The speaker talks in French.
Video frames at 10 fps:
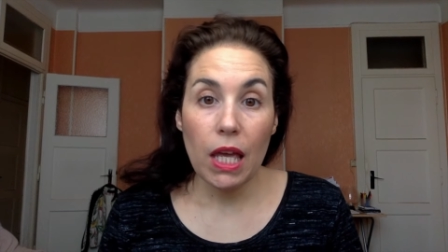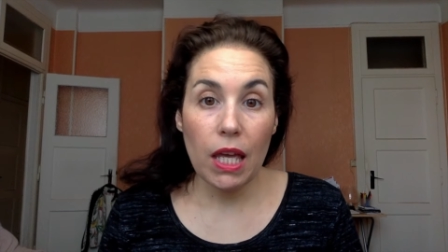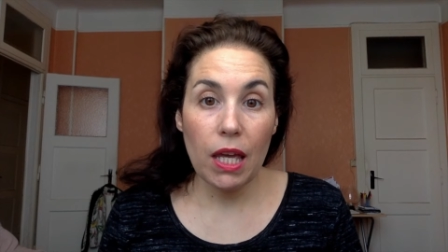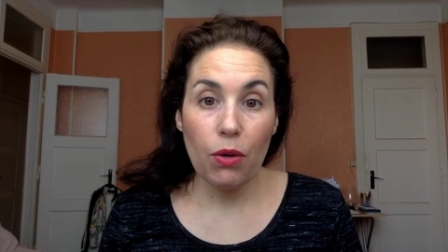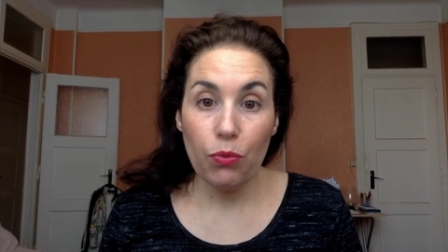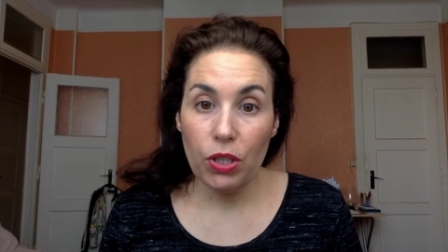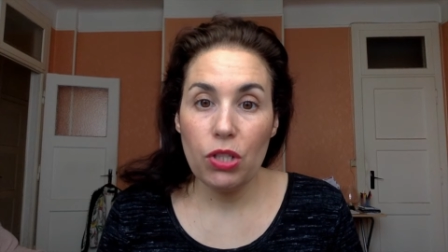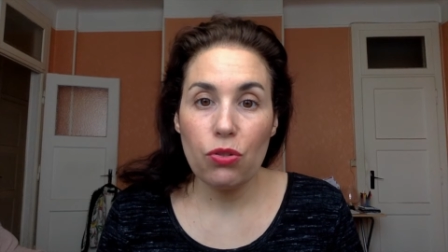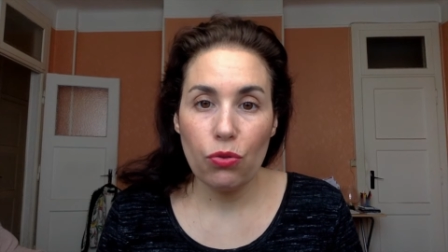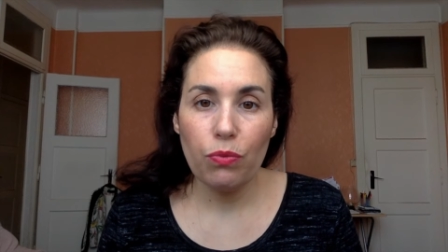Et
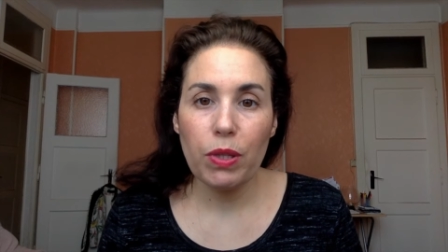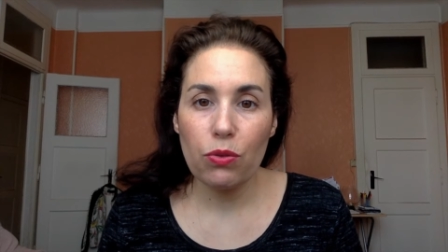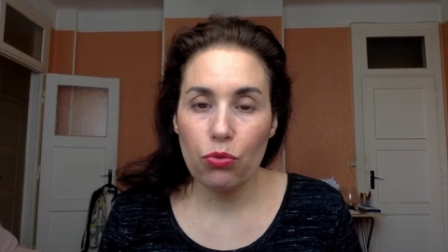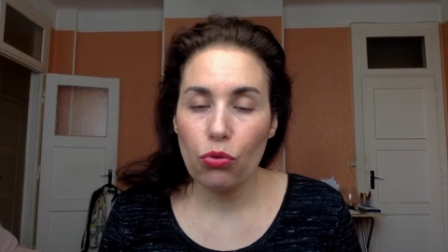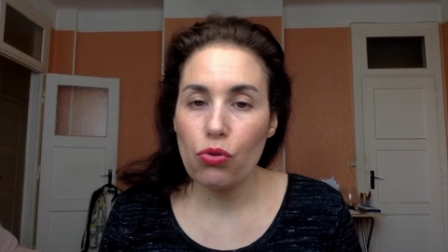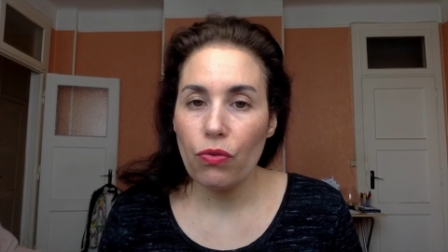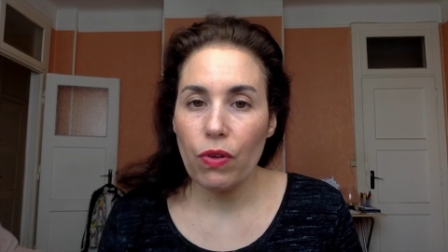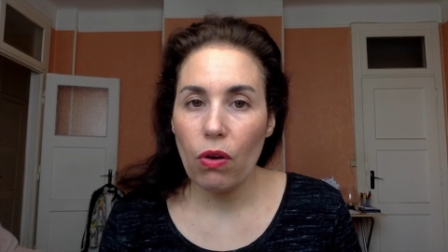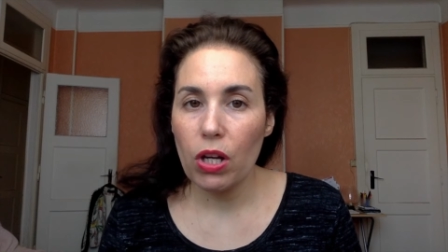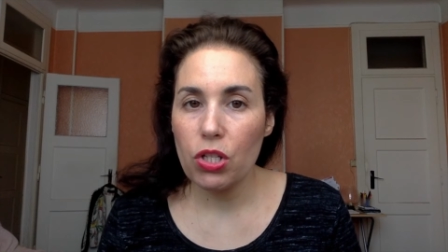oui, je, bien sûr, je
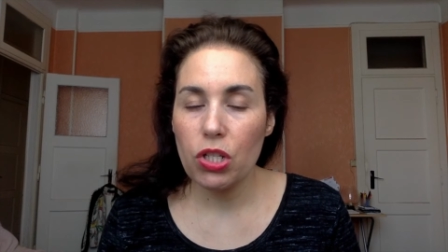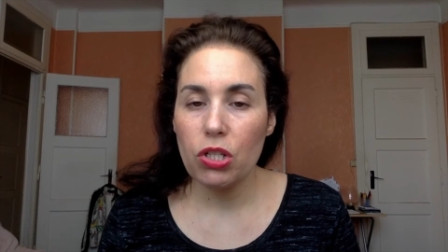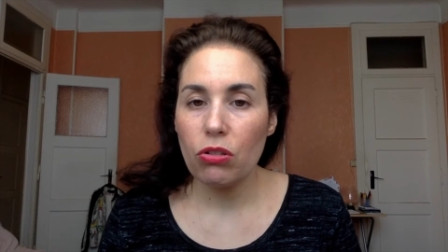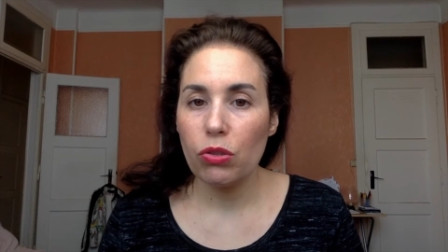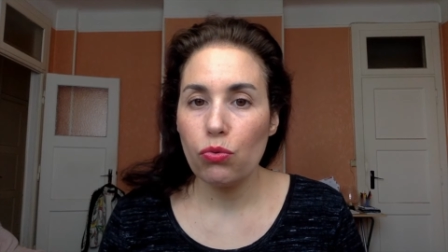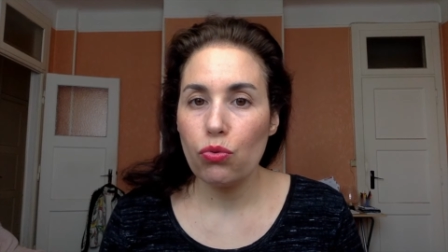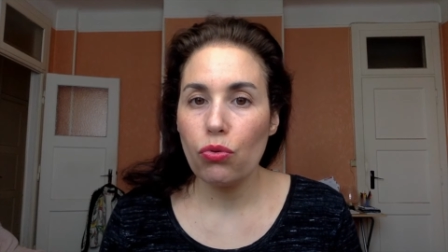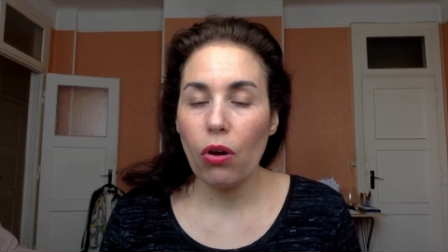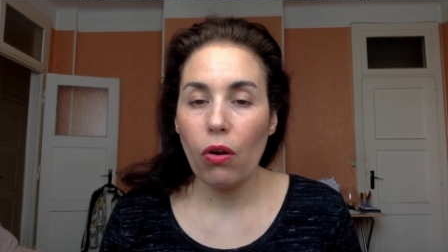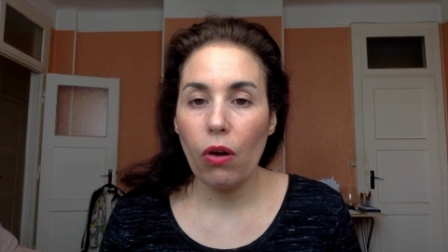vais en racheter. J'en ai
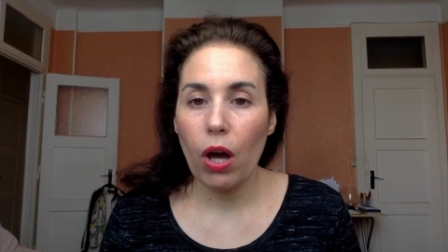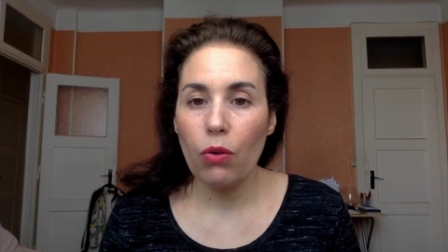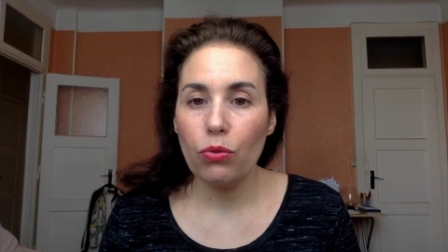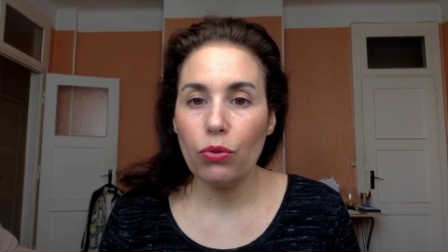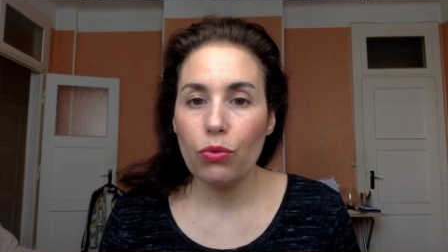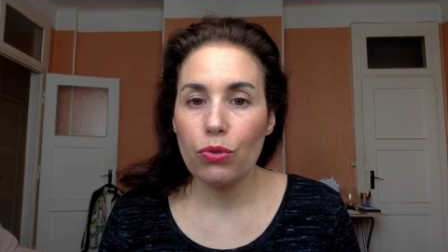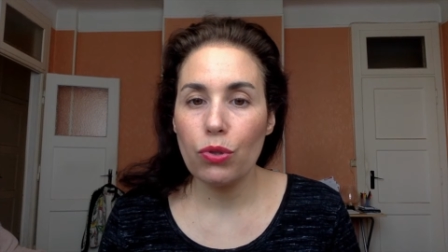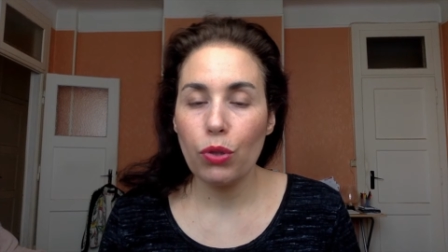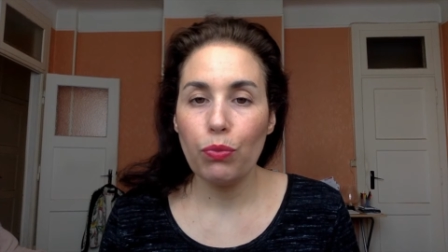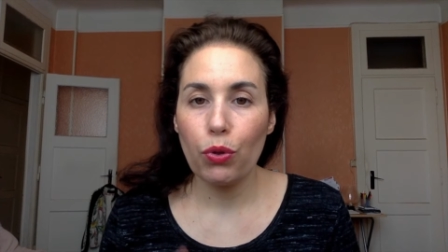toujours euh, un ou deux en
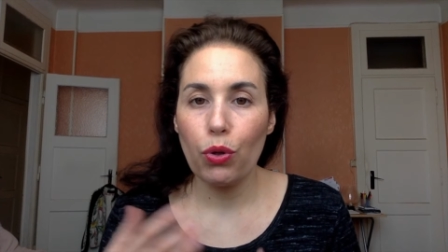stock pour,